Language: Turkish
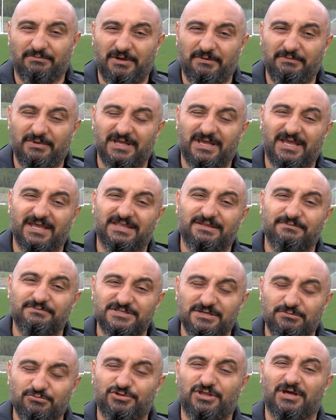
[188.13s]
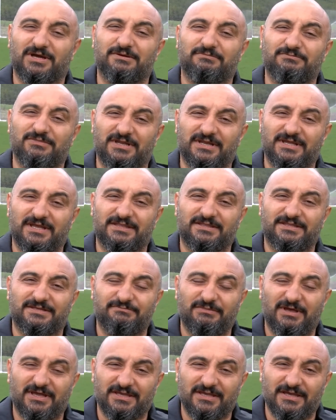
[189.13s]
memleketimize bu takımları
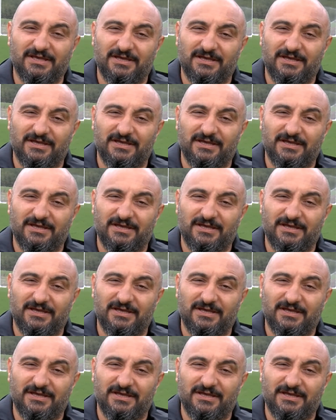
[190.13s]
getirmek.